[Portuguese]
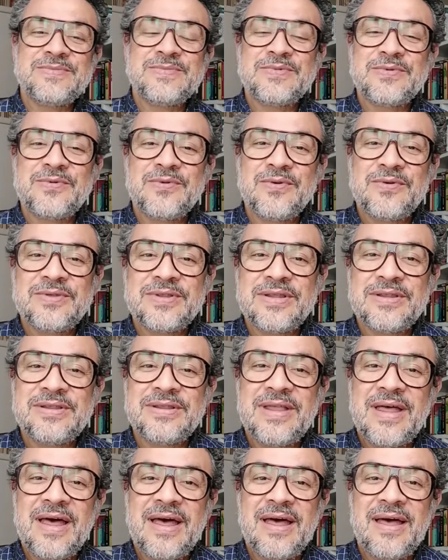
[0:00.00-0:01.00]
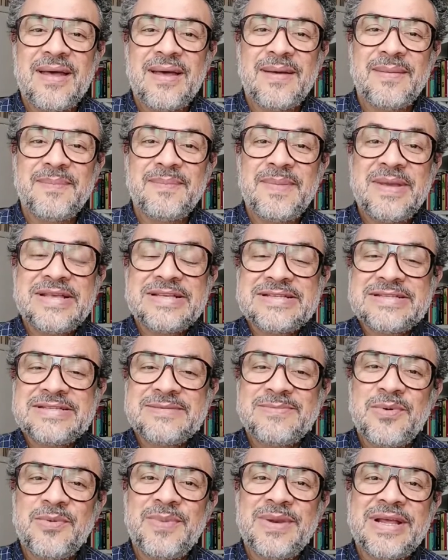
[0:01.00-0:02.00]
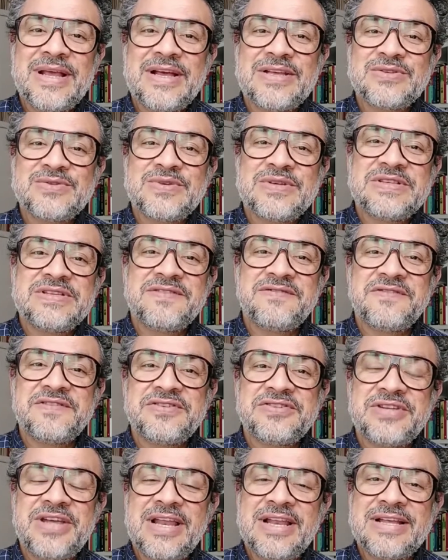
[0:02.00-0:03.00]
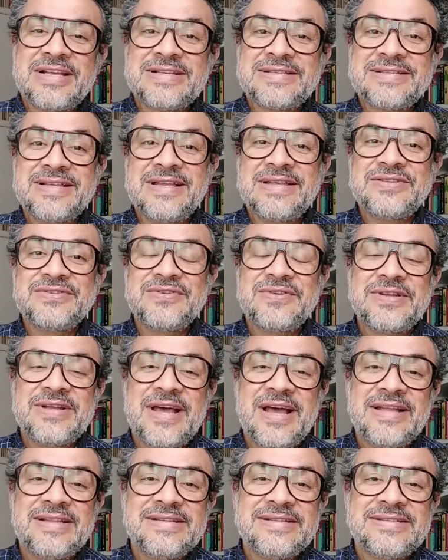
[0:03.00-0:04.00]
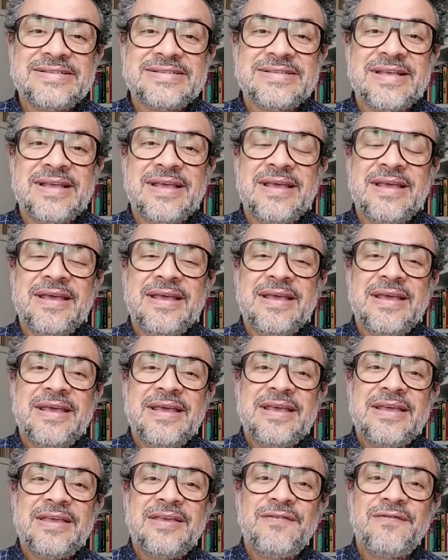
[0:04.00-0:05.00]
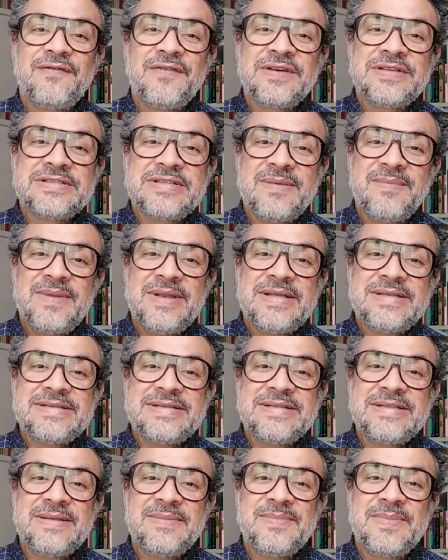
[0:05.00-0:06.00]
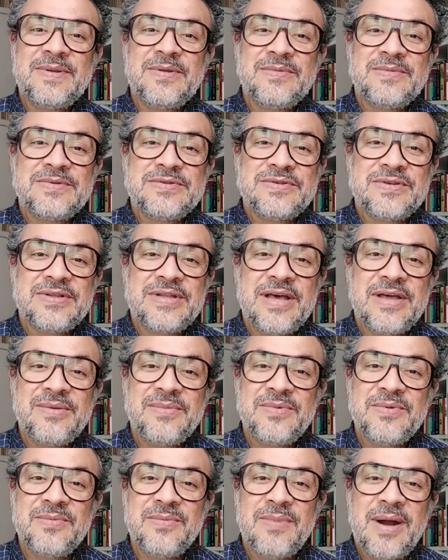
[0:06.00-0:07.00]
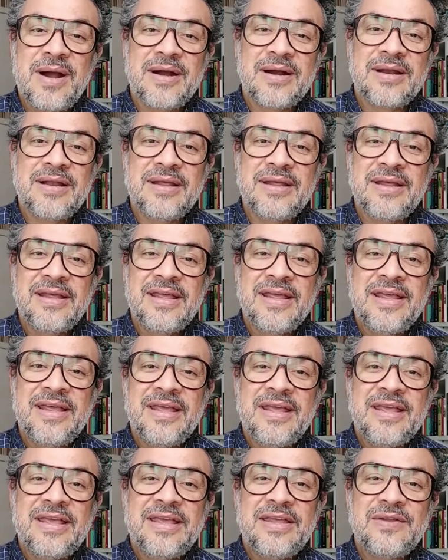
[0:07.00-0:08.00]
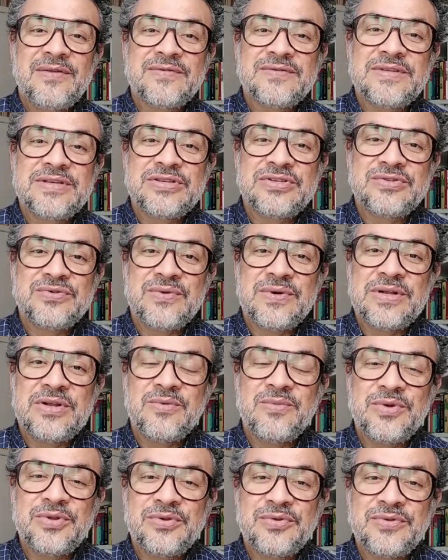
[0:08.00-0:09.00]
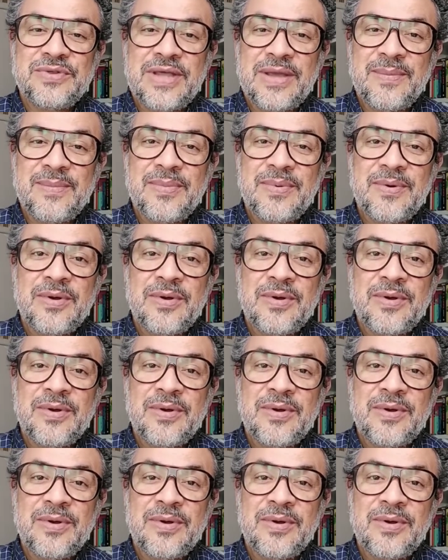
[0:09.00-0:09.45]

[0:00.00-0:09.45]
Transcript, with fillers: por conta da PES, Publicações Evangélicas Selecionadas, que foi estabelecida pelo missionário Bill Barclay, que nos deixou há não muito tempo.